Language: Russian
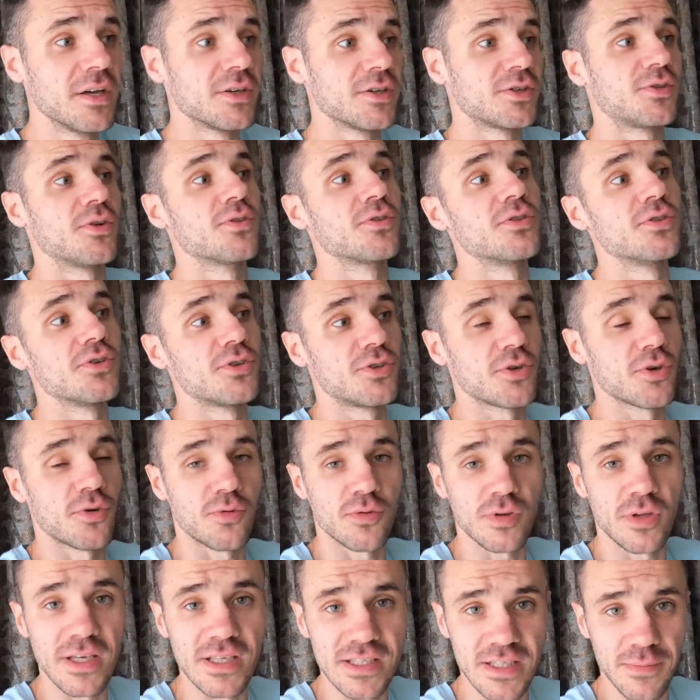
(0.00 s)
Сегодня еще
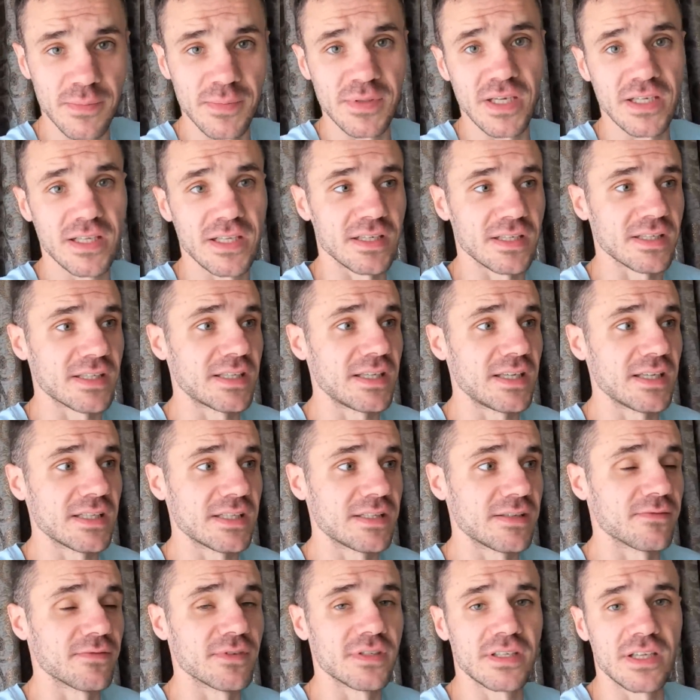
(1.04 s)
куда-нибудь обязательно
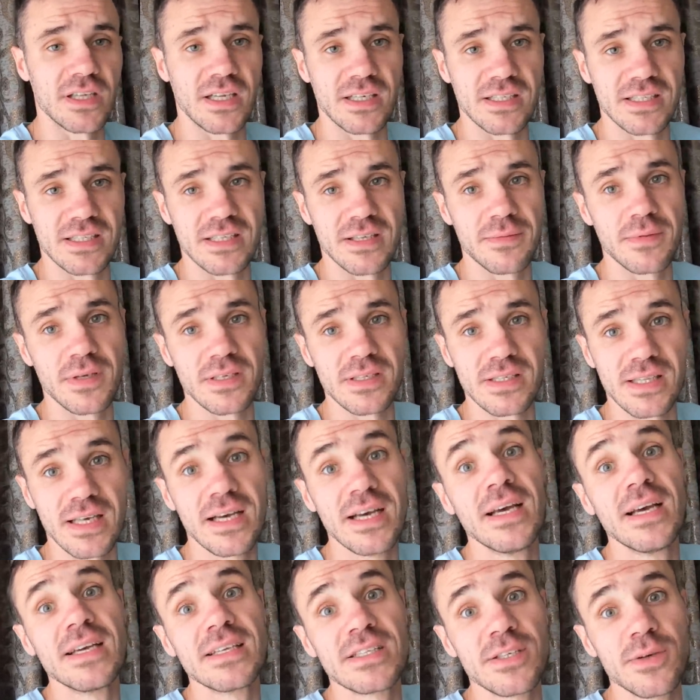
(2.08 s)
съездим в интересное место.
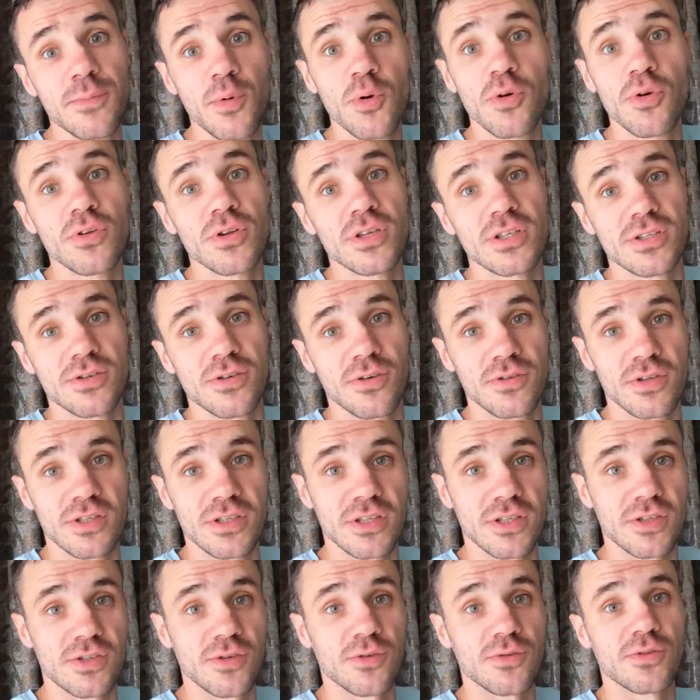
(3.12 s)
Тем более у нас сегодня
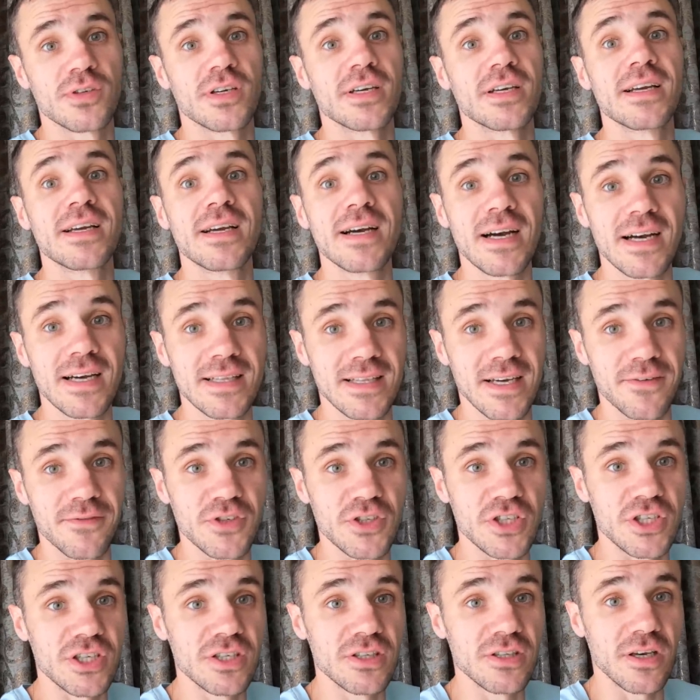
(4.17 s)
с Настенкой
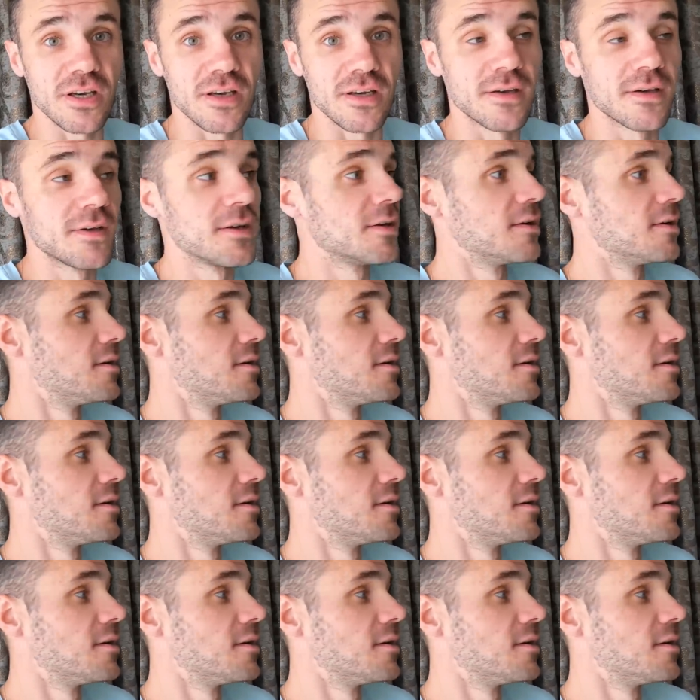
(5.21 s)
годовщина.